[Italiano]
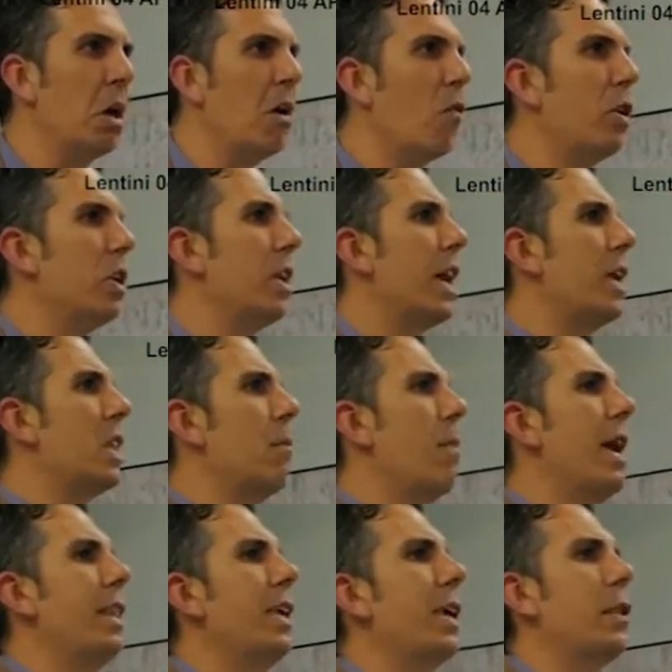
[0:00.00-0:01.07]
Voi direte,
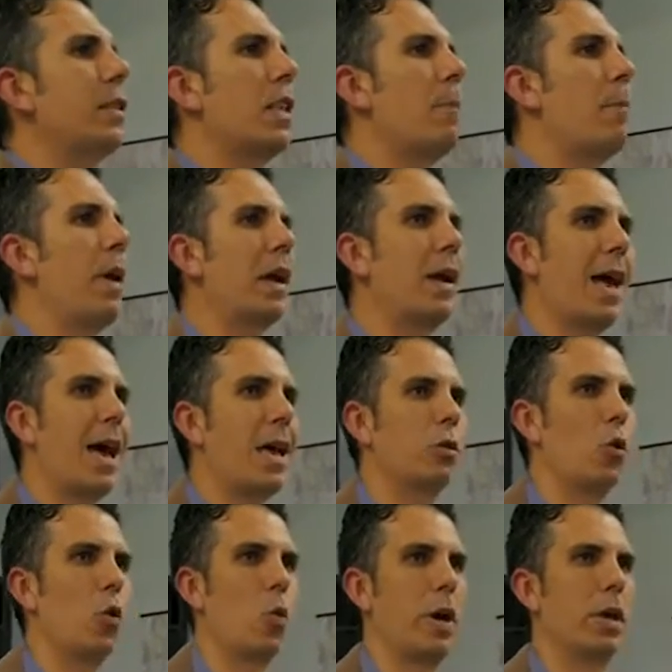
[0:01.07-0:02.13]
ma di che sta
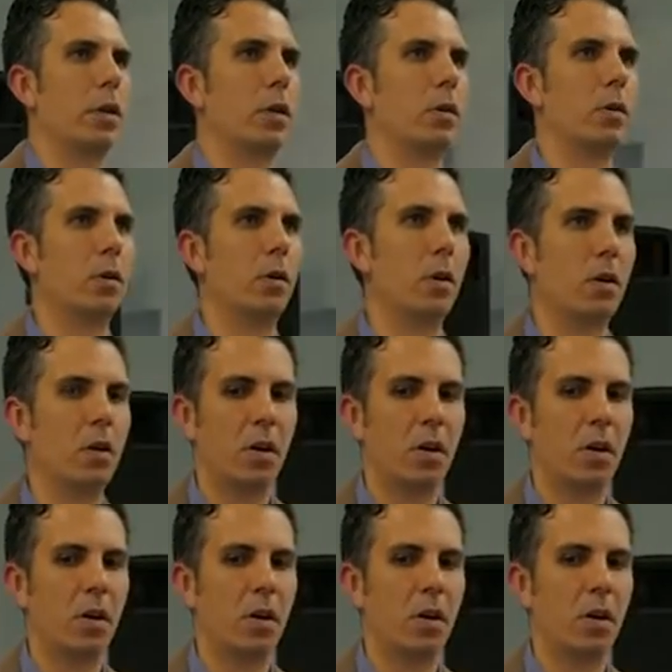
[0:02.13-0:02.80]
parlando questo?